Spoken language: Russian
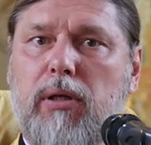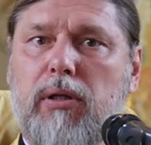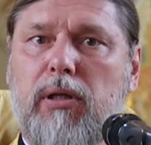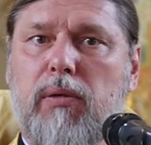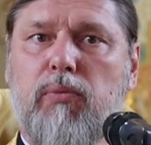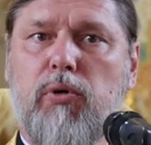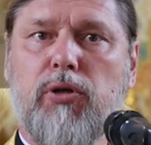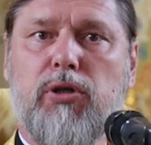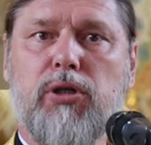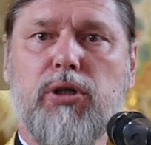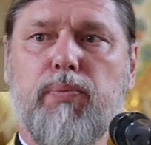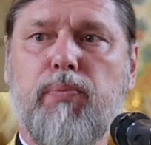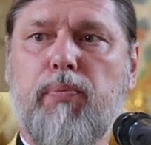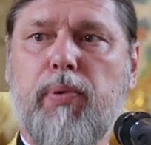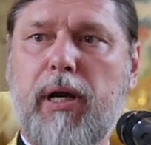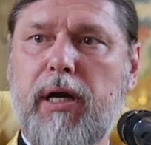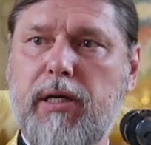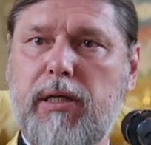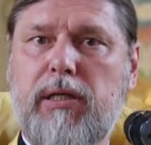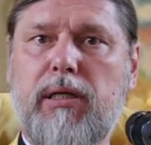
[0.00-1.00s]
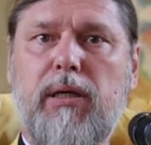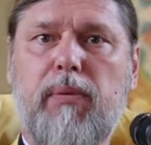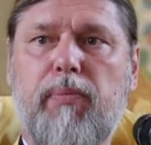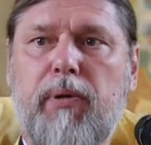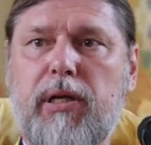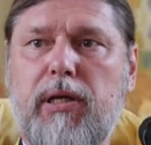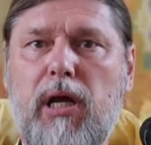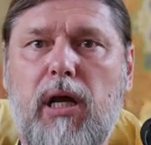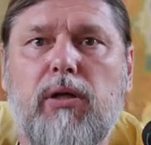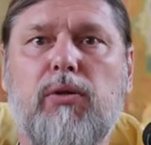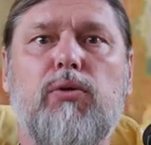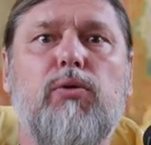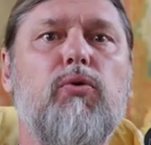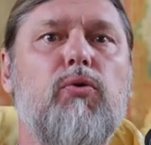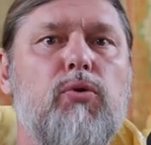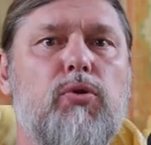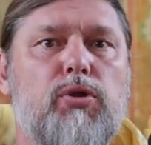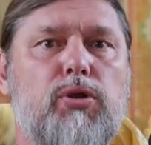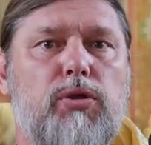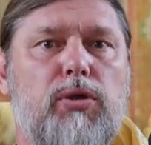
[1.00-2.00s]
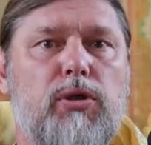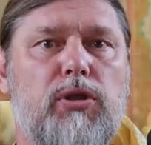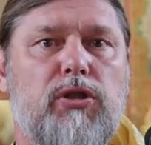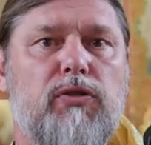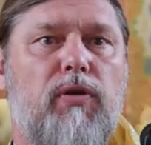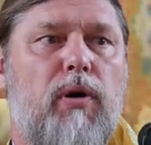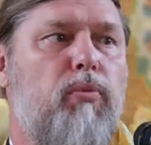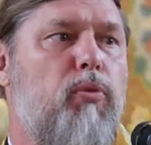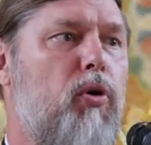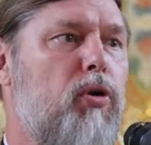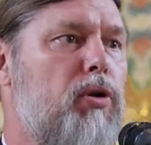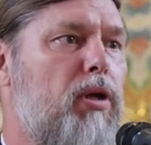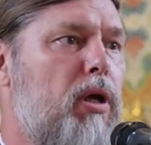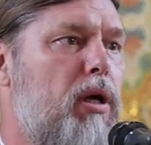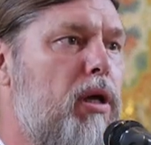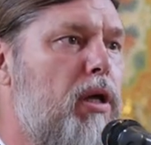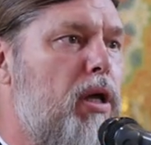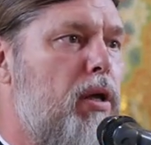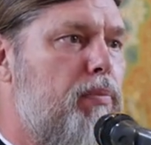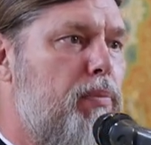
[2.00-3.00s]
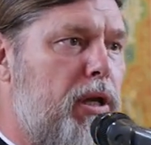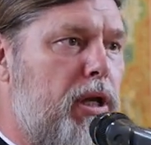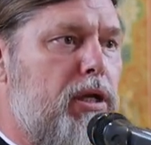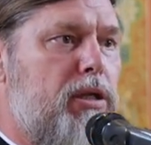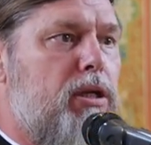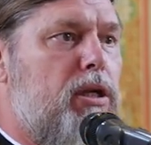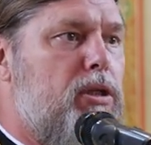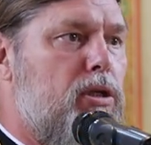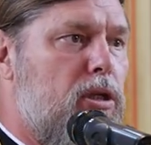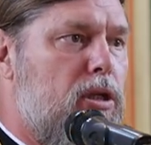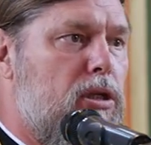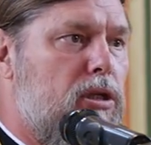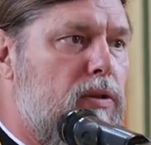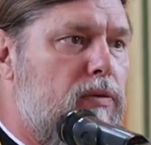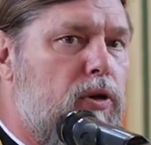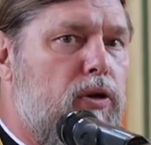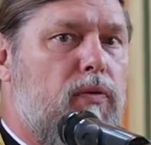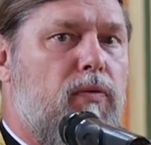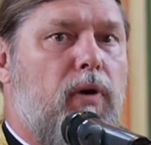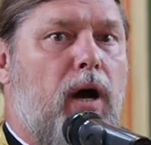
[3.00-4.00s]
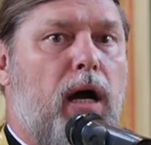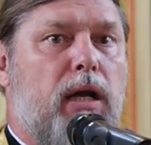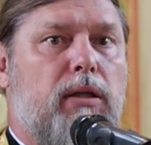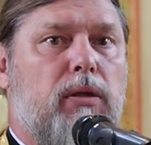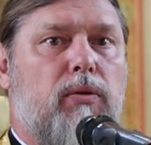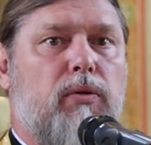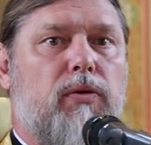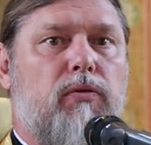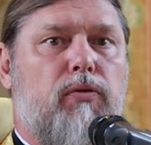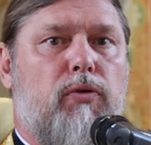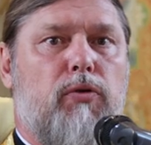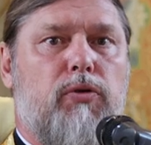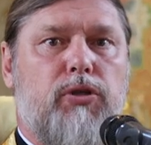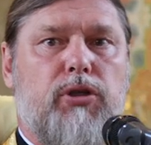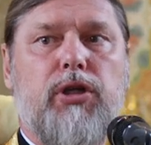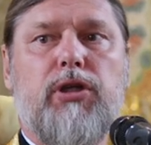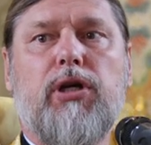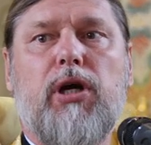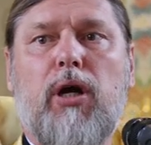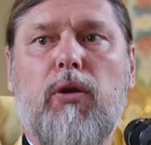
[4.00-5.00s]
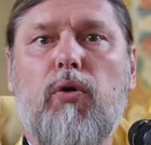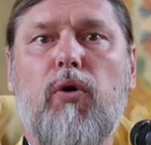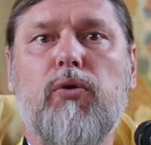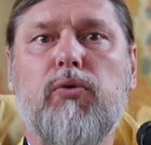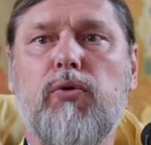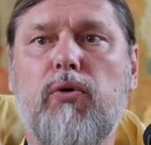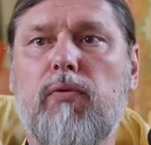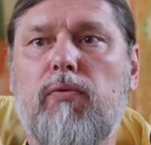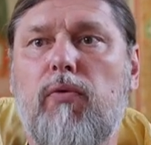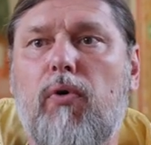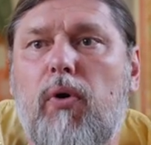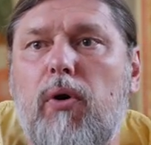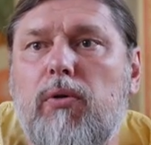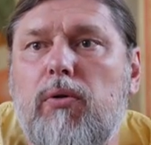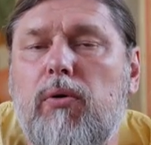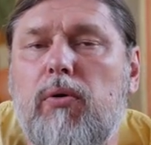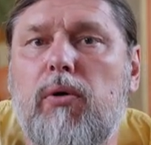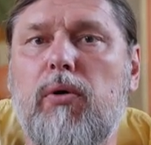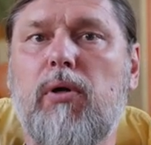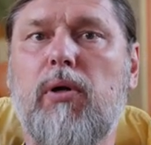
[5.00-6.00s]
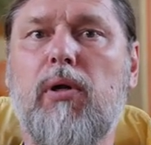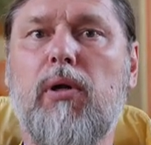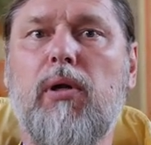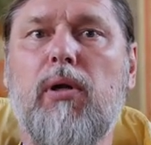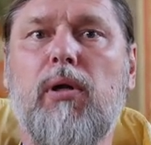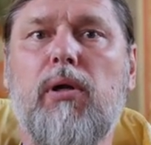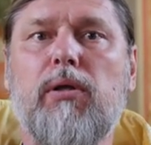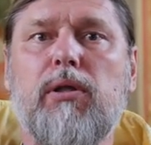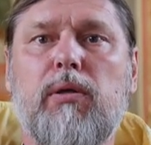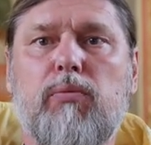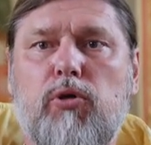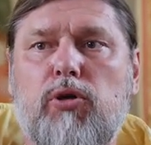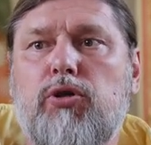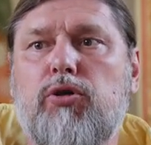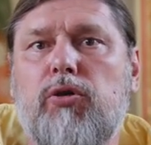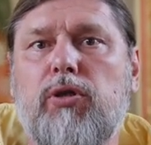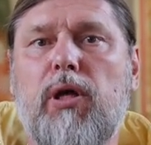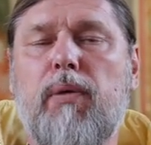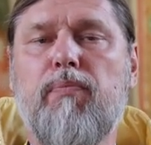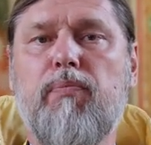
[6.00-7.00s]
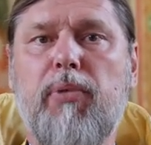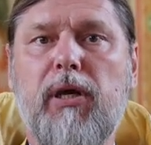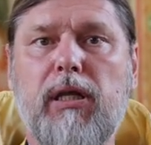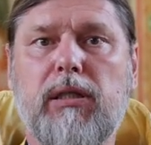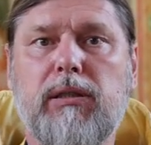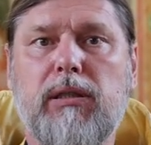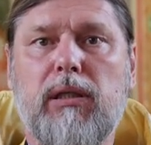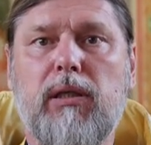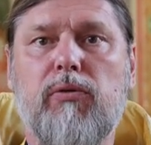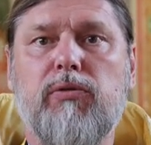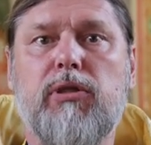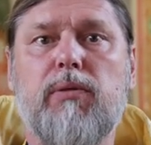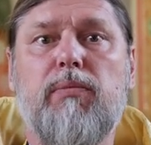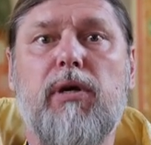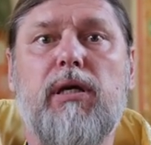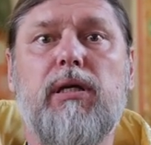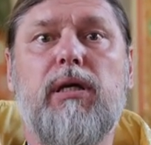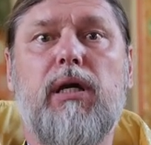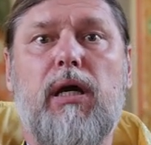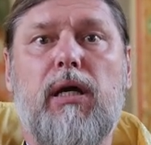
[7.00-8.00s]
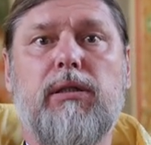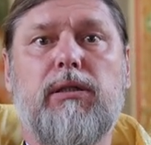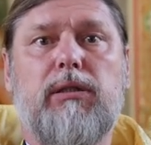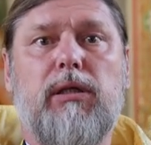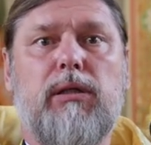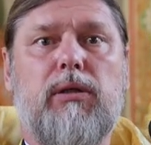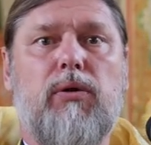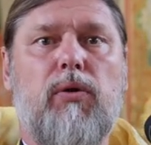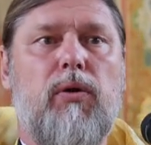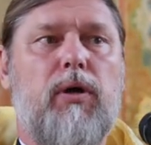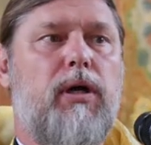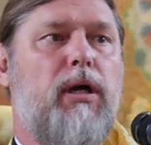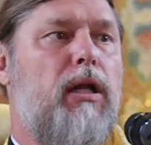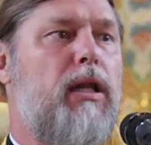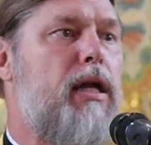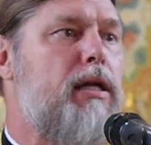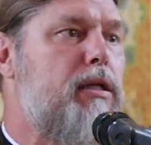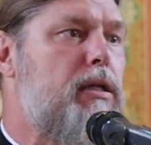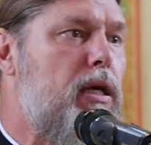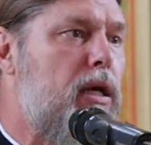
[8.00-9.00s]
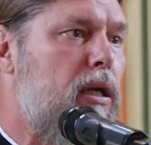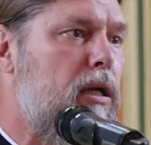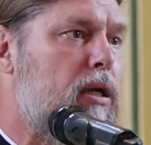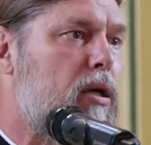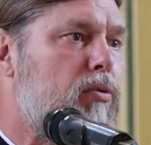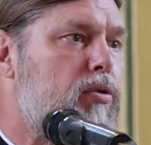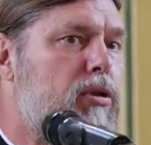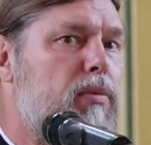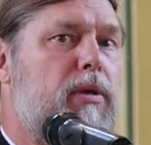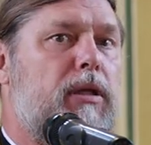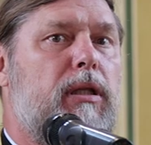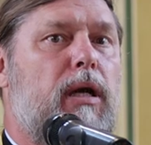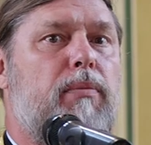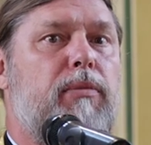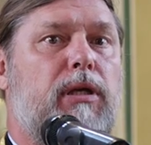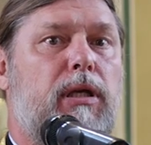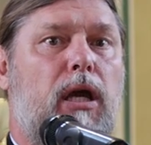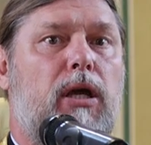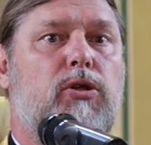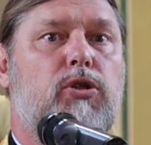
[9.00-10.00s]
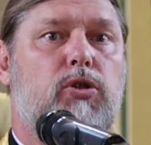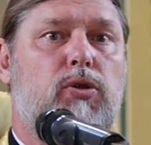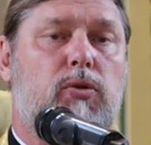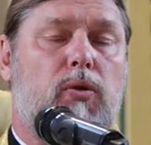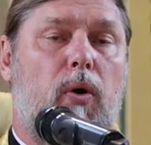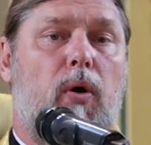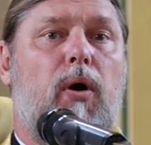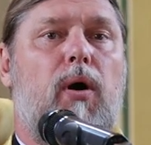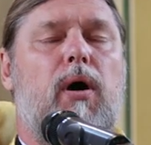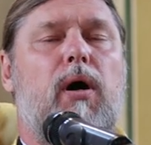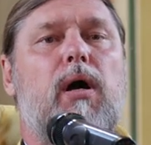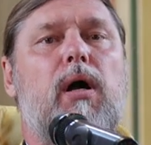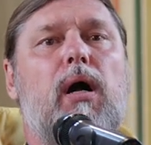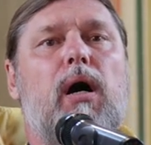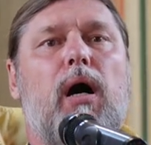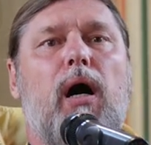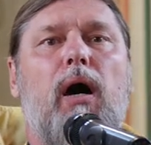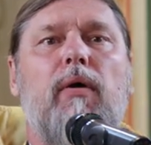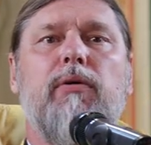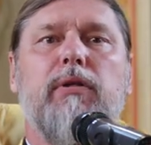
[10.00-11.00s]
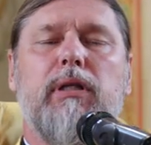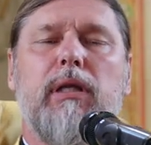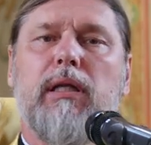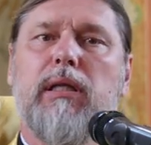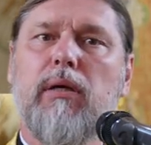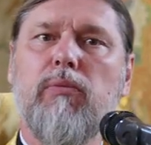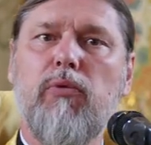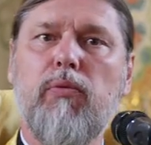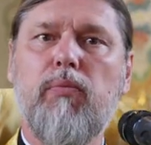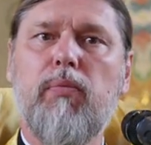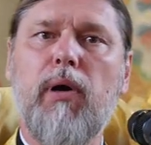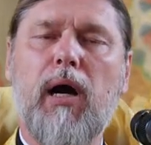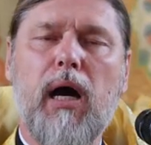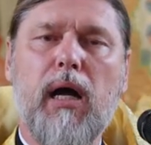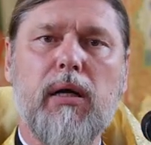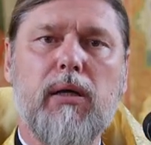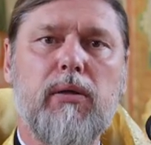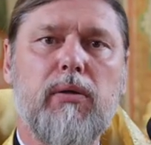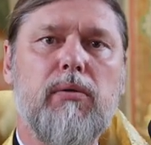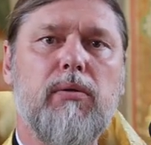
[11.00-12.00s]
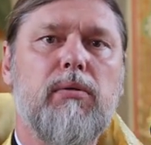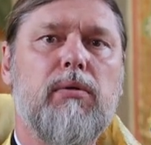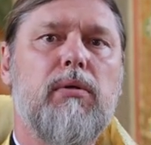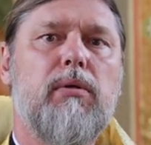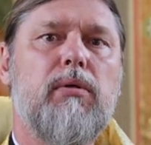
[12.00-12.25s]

Ты можешь пройти, принять душ, свободно перейти через свою ванну и включить холодную воду. Ты можешь ее напиться, она у тебя есть. Открой холодильник, у тебя там есть что. А вот этому парню.